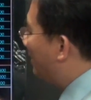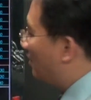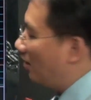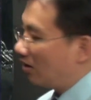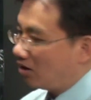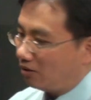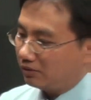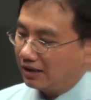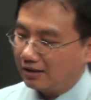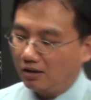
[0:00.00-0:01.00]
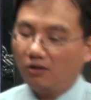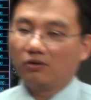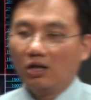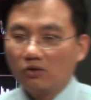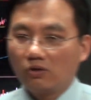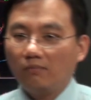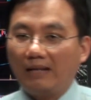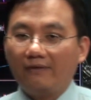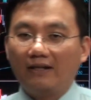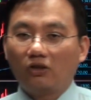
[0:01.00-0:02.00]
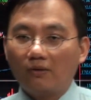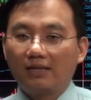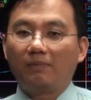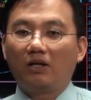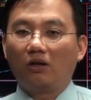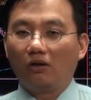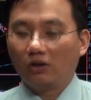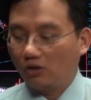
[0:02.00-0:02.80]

时候，空的时候，就麻烦投资朋友